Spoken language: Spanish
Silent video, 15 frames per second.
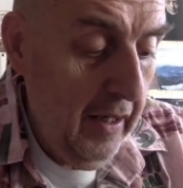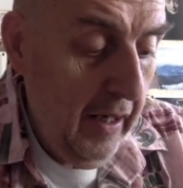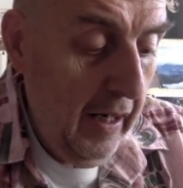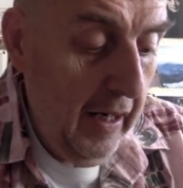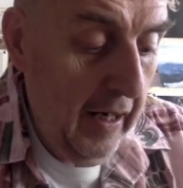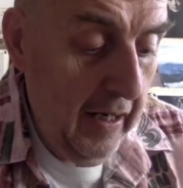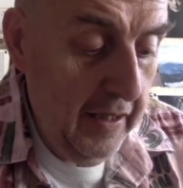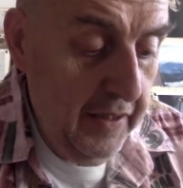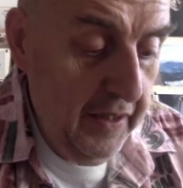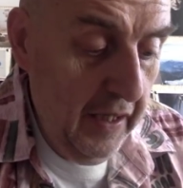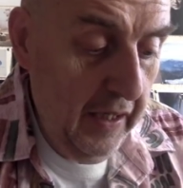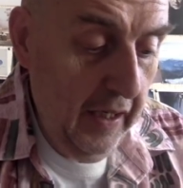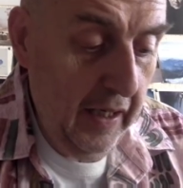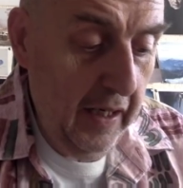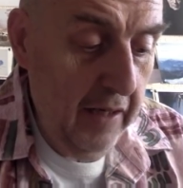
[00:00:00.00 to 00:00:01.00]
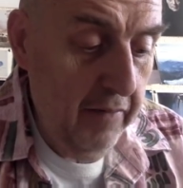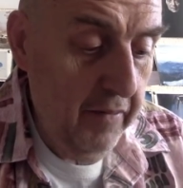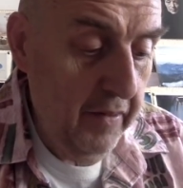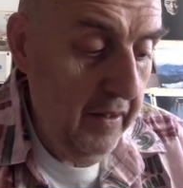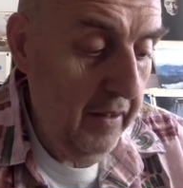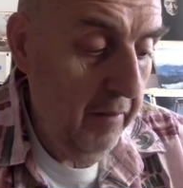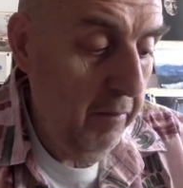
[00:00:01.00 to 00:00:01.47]
a Séneca
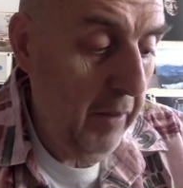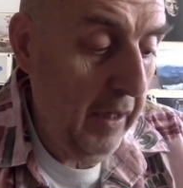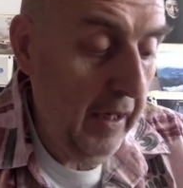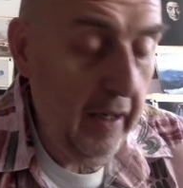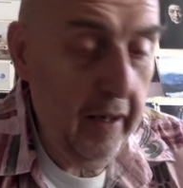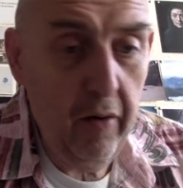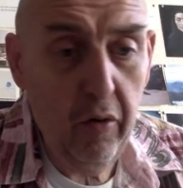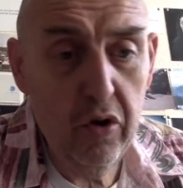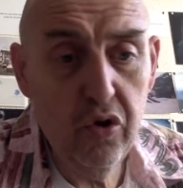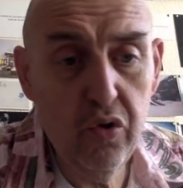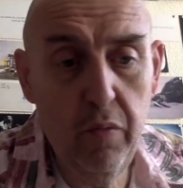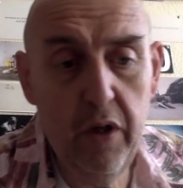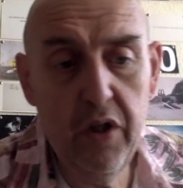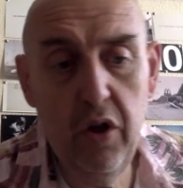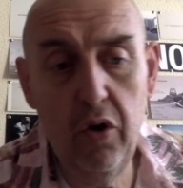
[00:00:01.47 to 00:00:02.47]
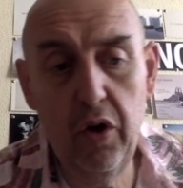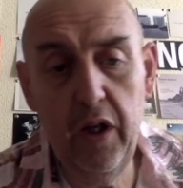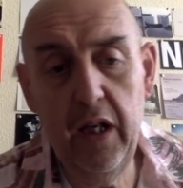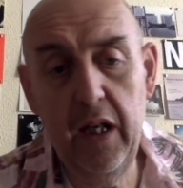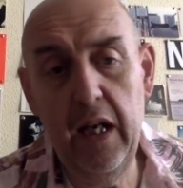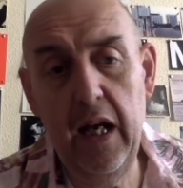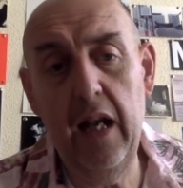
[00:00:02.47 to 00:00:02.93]
para leerlo en su versión
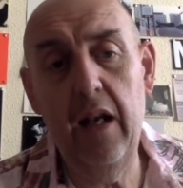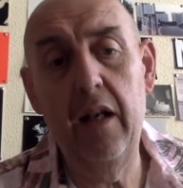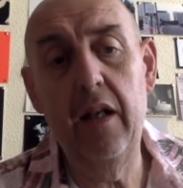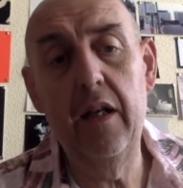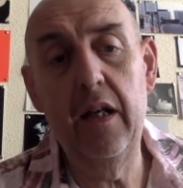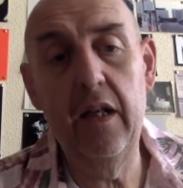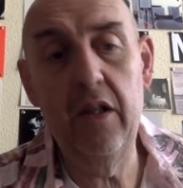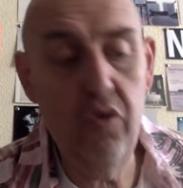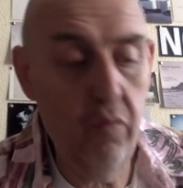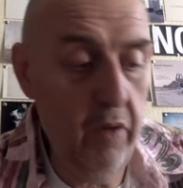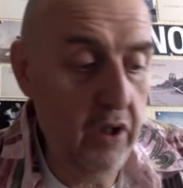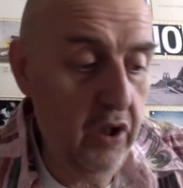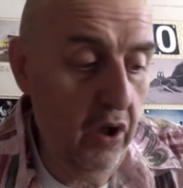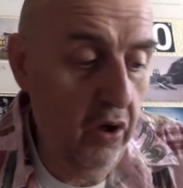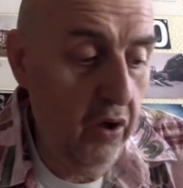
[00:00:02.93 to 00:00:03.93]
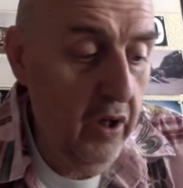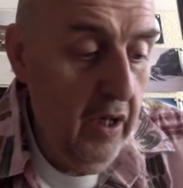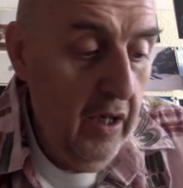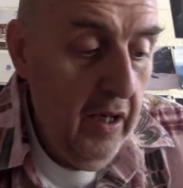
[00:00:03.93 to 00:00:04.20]
original, en su versión